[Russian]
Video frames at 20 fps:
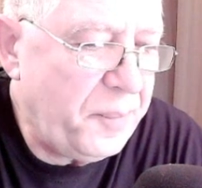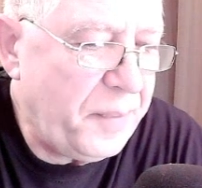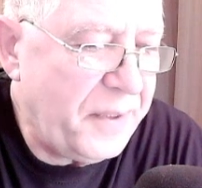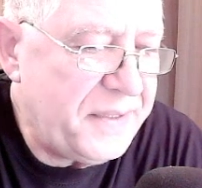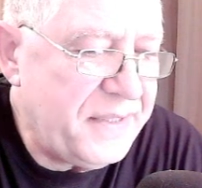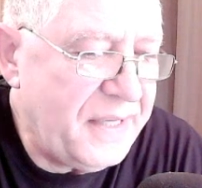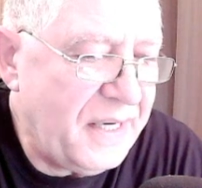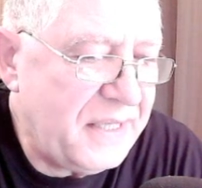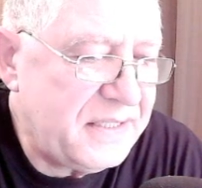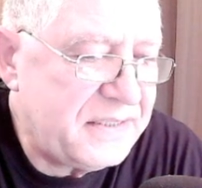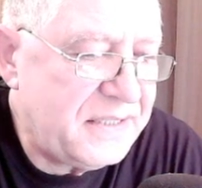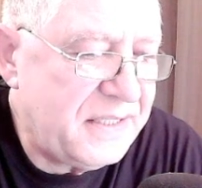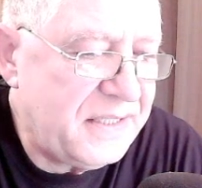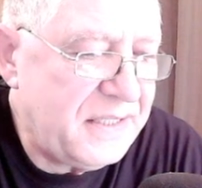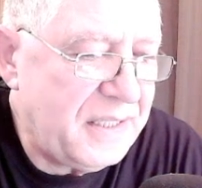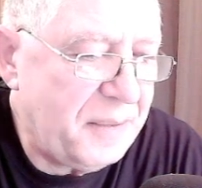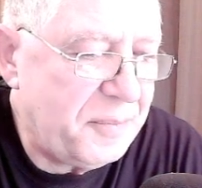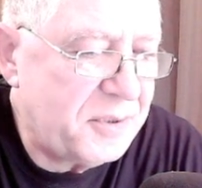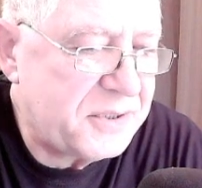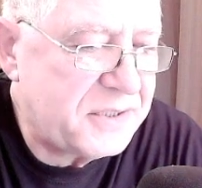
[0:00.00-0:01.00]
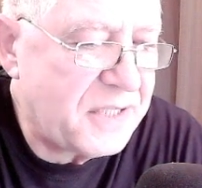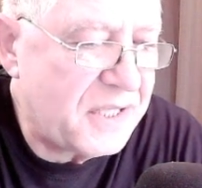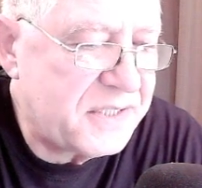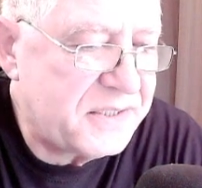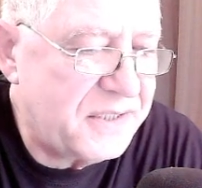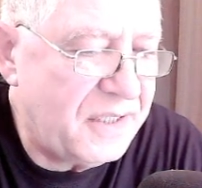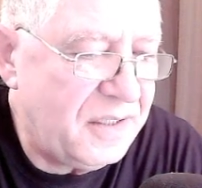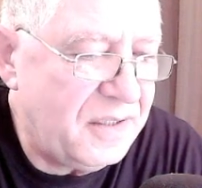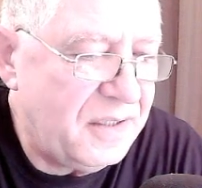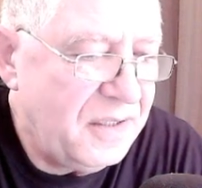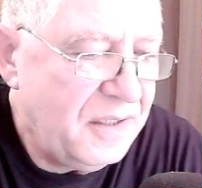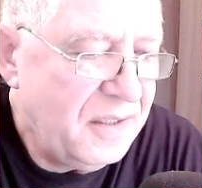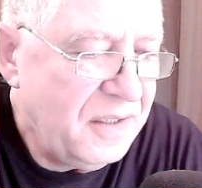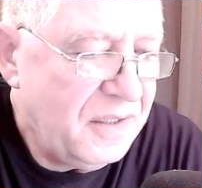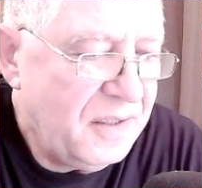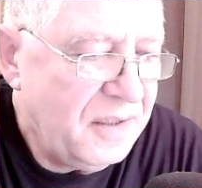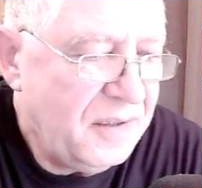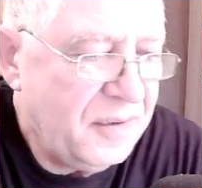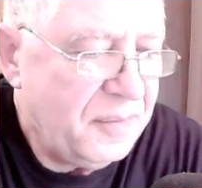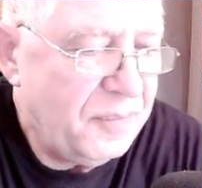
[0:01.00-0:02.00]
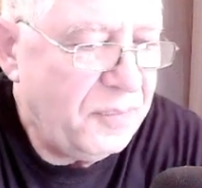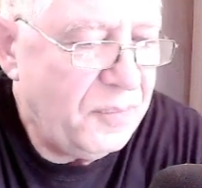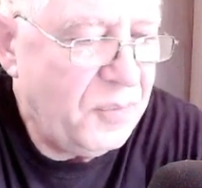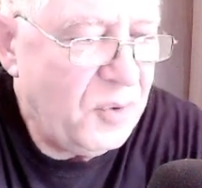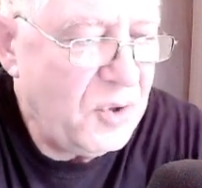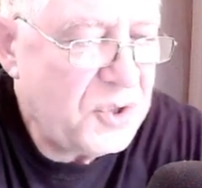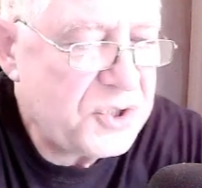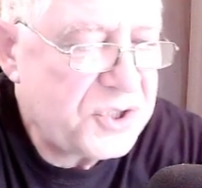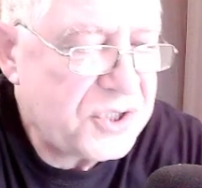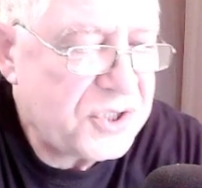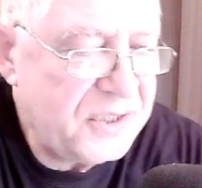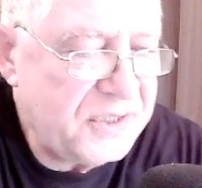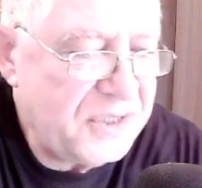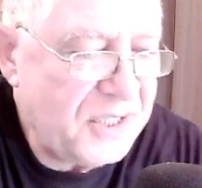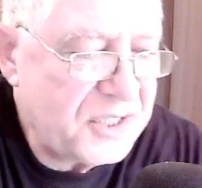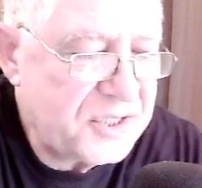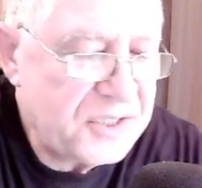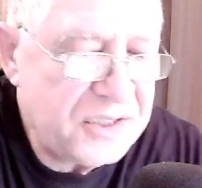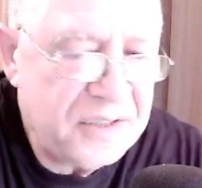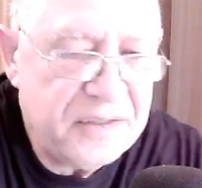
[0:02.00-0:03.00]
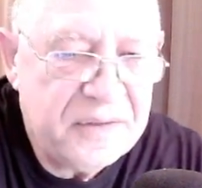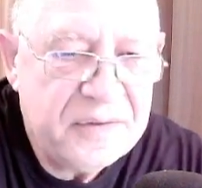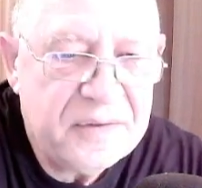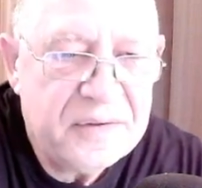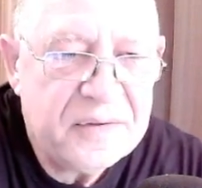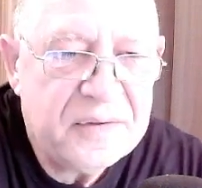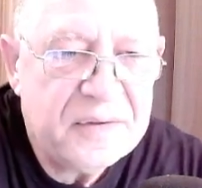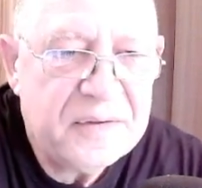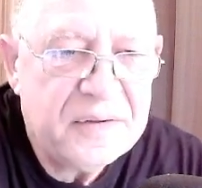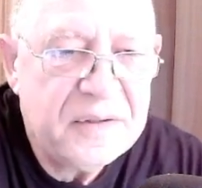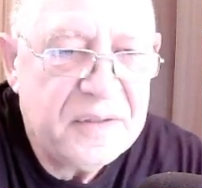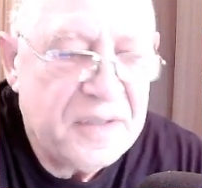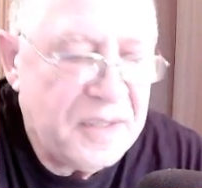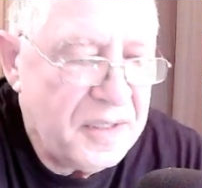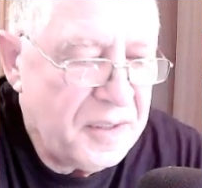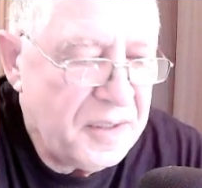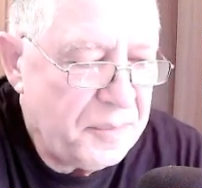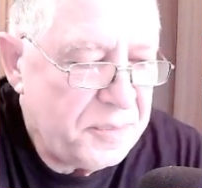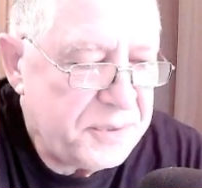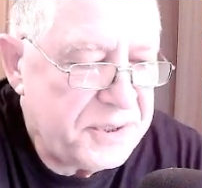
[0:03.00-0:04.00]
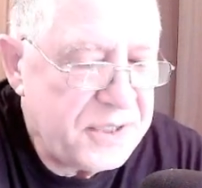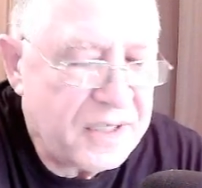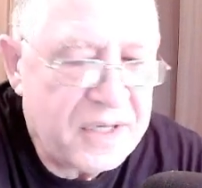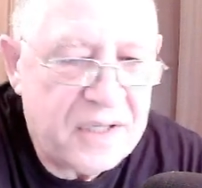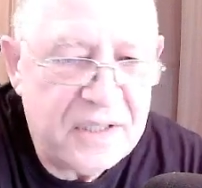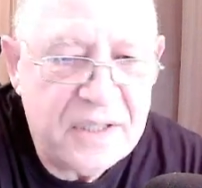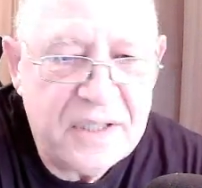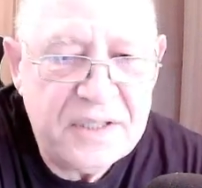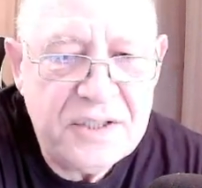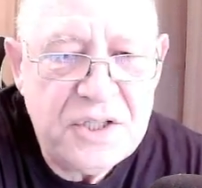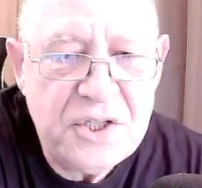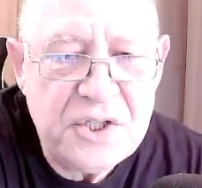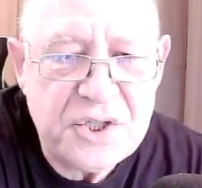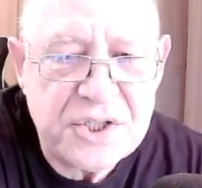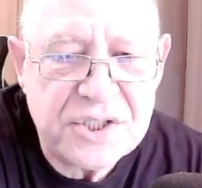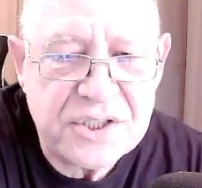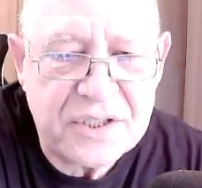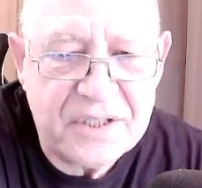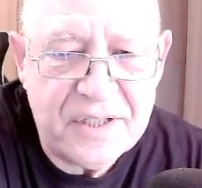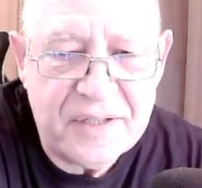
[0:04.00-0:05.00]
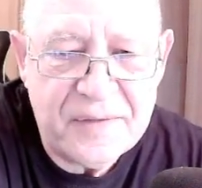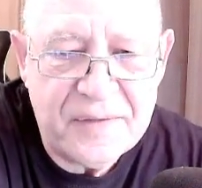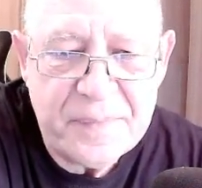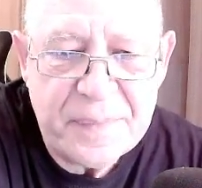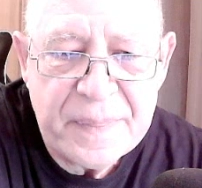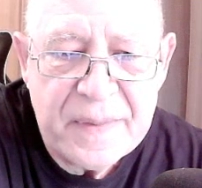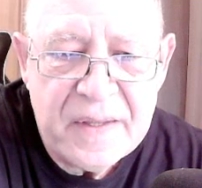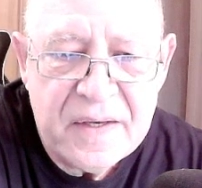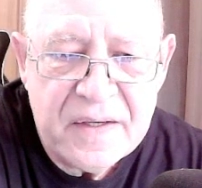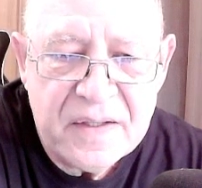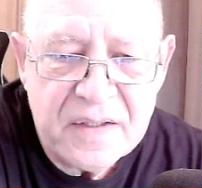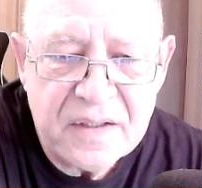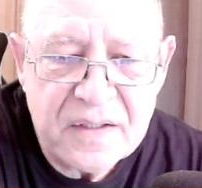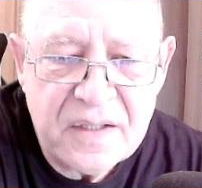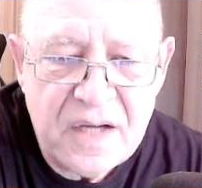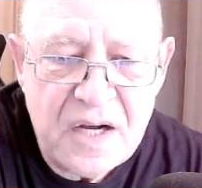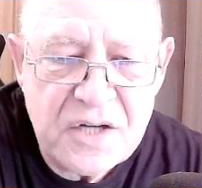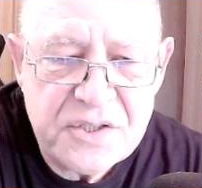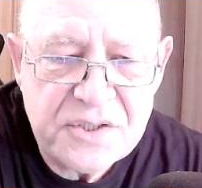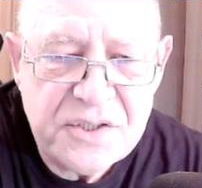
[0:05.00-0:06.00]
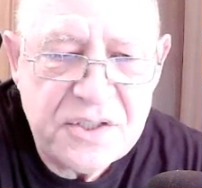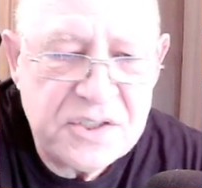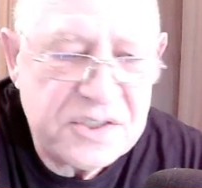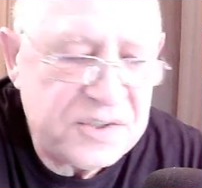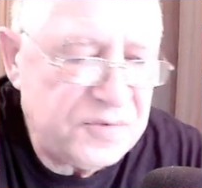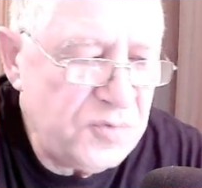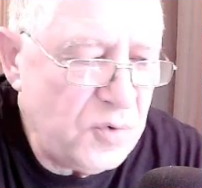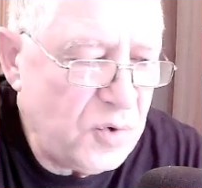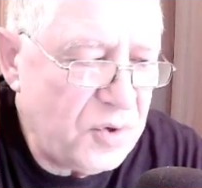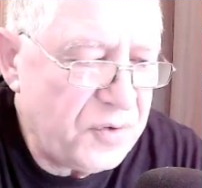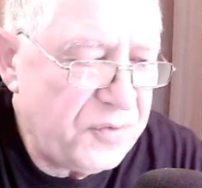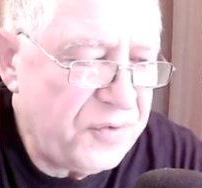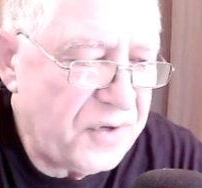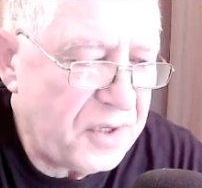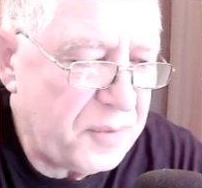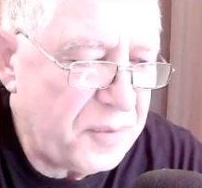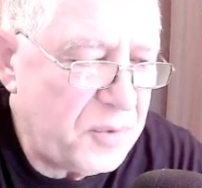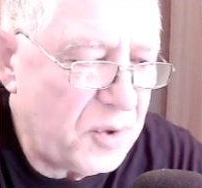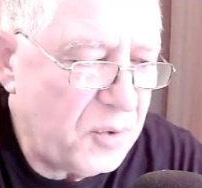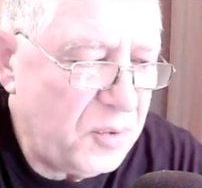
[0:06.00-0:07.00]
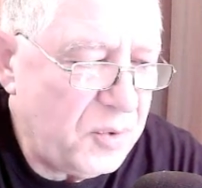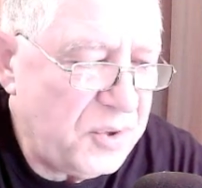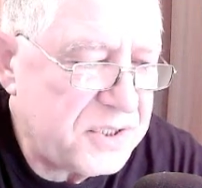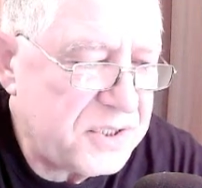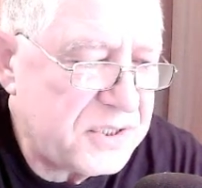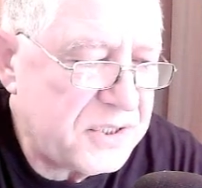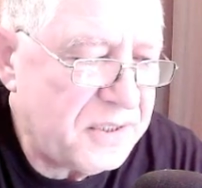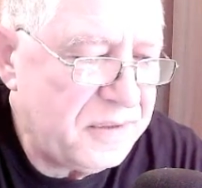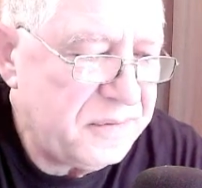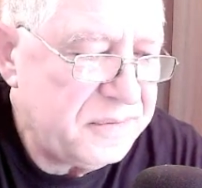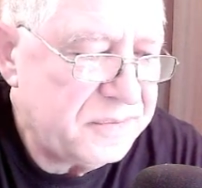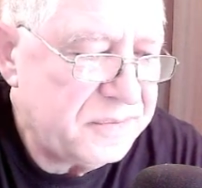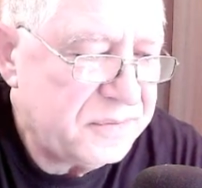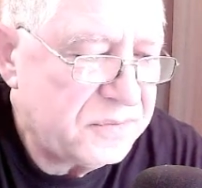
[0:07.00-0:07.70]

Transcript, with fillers: понятие, я бы сказал, больше даже психологическое. Каждый звук формируется